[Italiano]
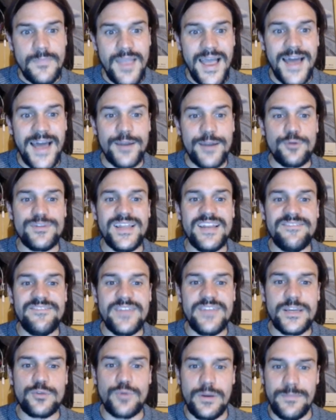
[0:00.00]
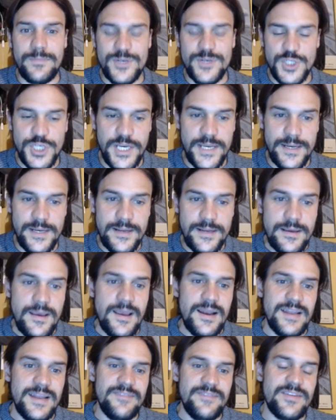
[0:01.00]
Hanno delle virtual
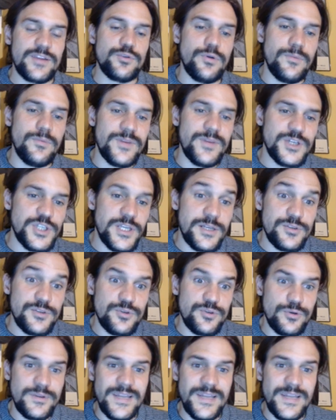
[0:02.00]
machine, le virtual machine sono